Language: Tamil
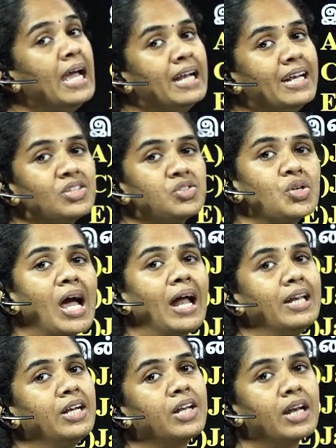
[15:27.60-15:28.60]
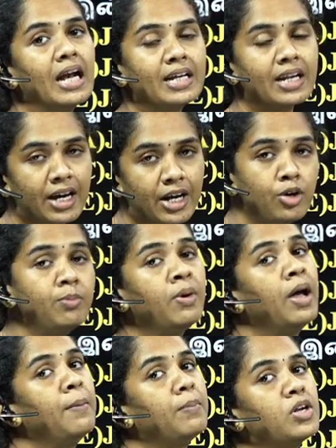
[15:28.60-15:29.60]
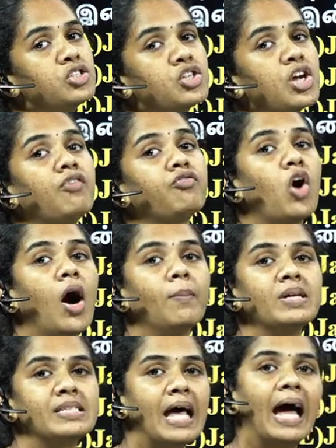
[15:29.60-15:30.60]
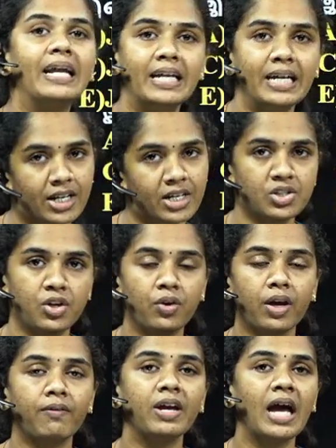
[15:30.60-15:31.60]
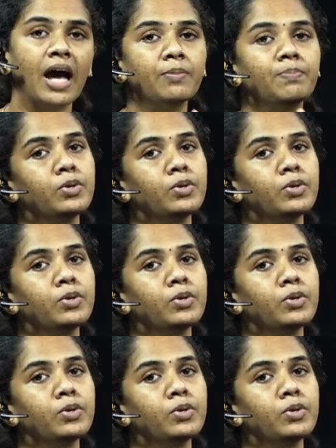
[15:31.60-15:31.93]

இண்டஸ்ட்ரி அண்ட் இன்டர்னல் ட்ரேடும் மினிஸ்ட்ரி ஆஃப் காமர்ஸ் அண்ட் இண்டஸ்ட்ரி ஓகேவா யாரு